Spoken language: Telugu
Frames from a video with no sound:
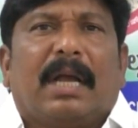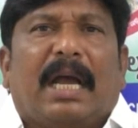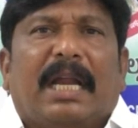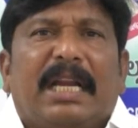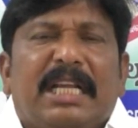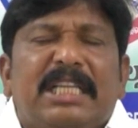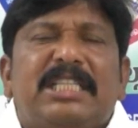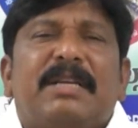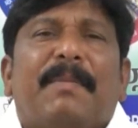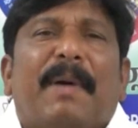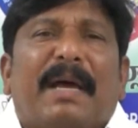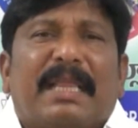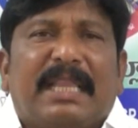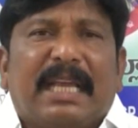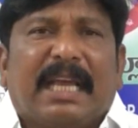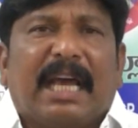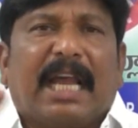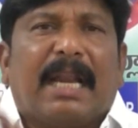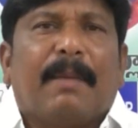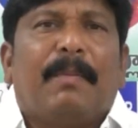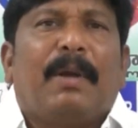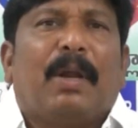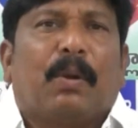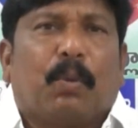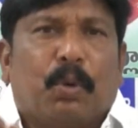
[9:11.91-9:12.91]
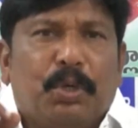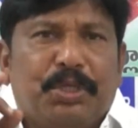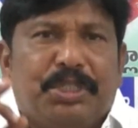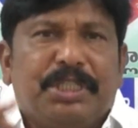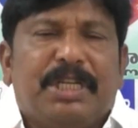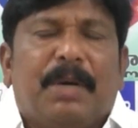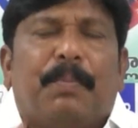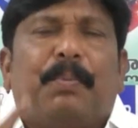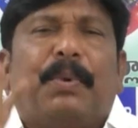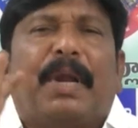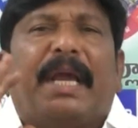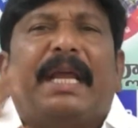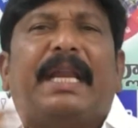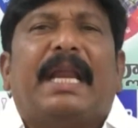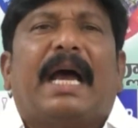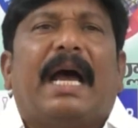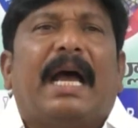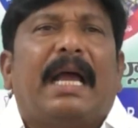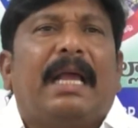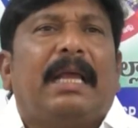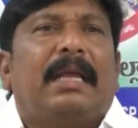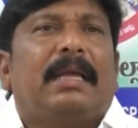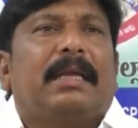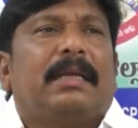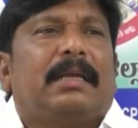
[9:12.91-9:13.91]
కనీసం అధికారంలోకి వచ్చినప్పుడైనా
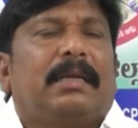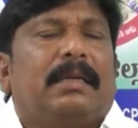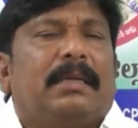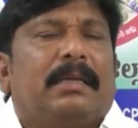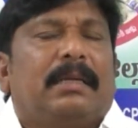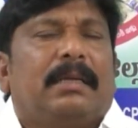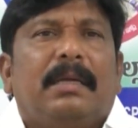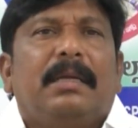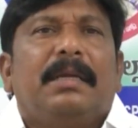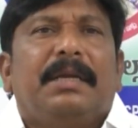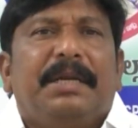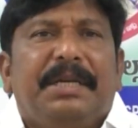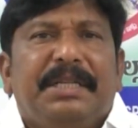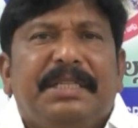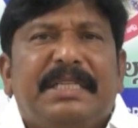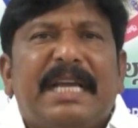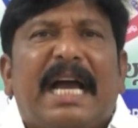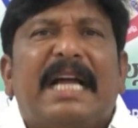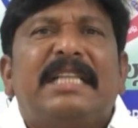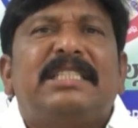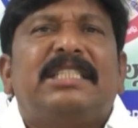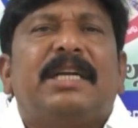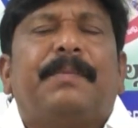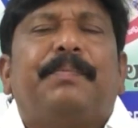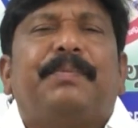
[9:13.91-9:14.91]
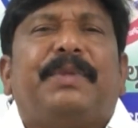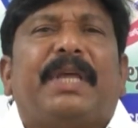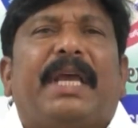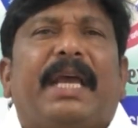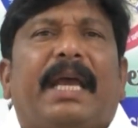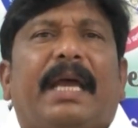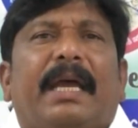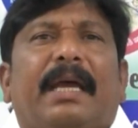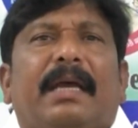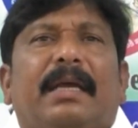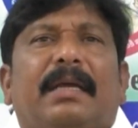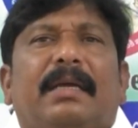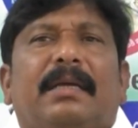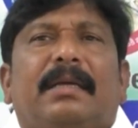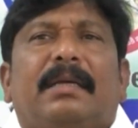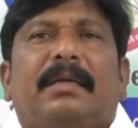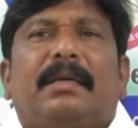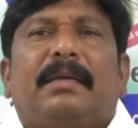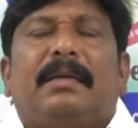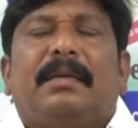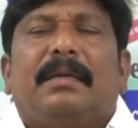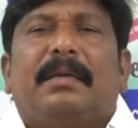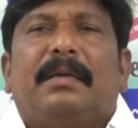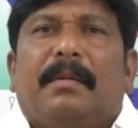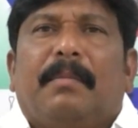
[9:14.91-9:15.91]
నిజాలు చెప్తే
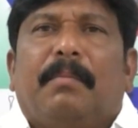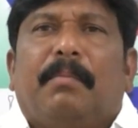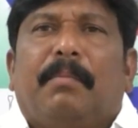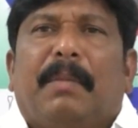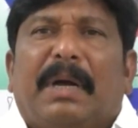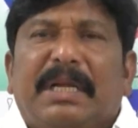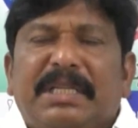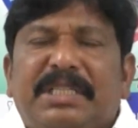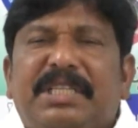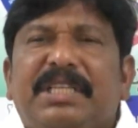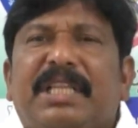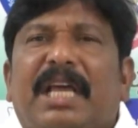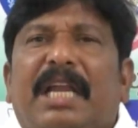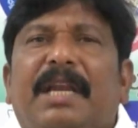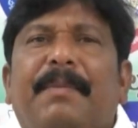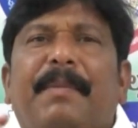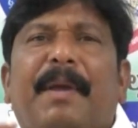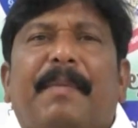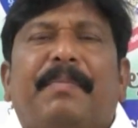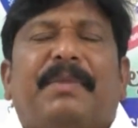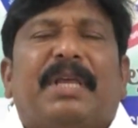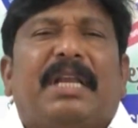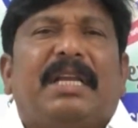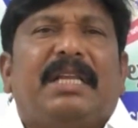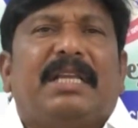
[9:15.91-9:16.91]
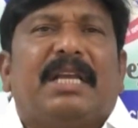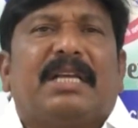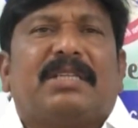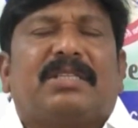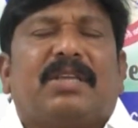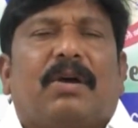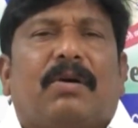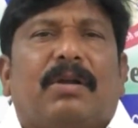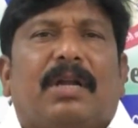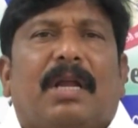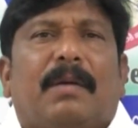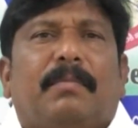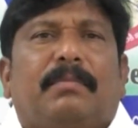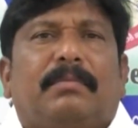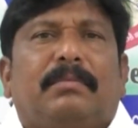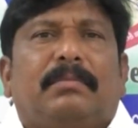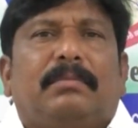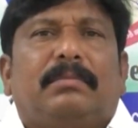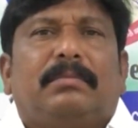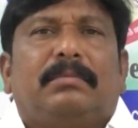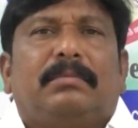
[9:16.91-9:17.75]
మంచిదని మేము తెలియజేస్తూ ఉన్నాం